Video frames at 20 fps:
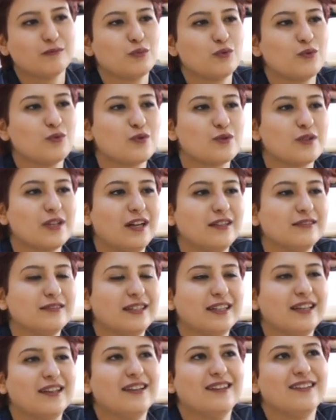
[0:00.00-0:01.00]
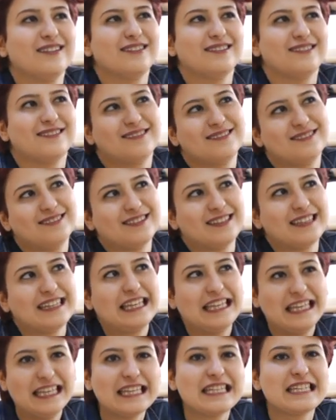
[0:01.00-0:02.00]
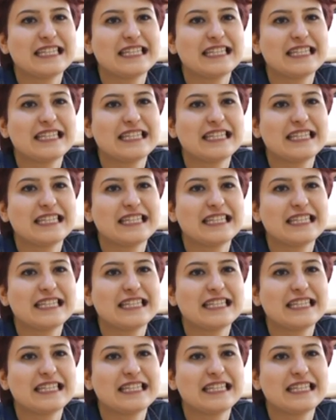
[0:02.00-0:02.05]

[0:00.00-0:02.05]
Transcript: Bu yüzden de iyi